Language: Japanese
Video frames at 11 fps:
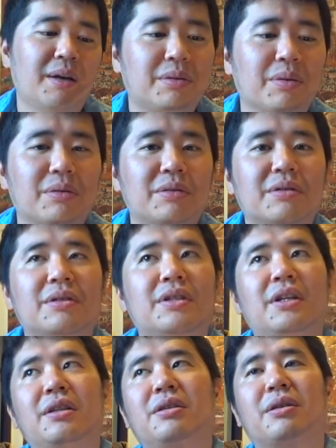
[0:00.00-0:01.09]
このクルーズ
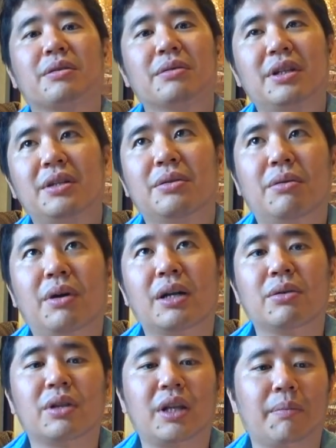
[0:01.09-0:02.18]
船っていうのは当然動画を
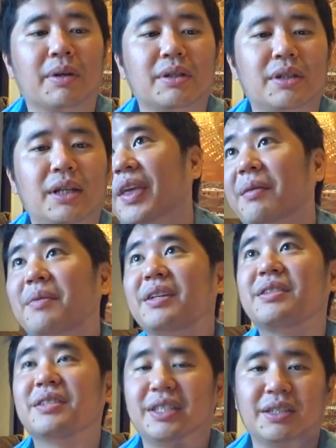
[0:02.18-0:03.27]
撮っていまして、
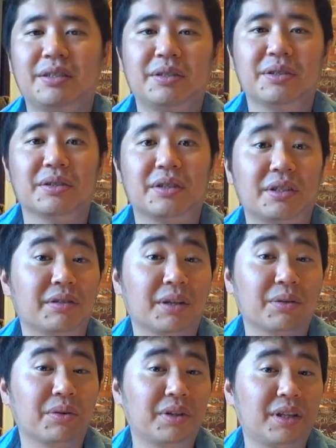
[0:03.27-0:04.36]
エムエスシー クルーズっていうのは
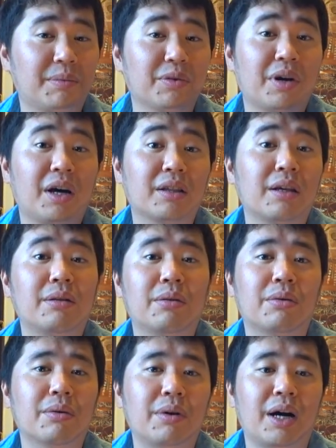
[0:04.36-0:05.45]
どういったものかっていう
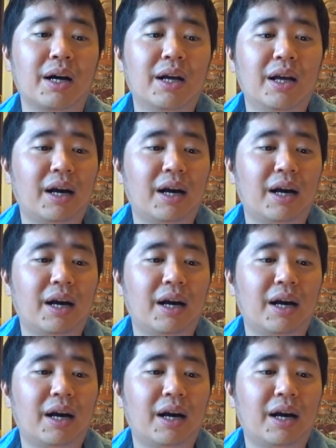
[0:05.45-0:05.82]
ところは、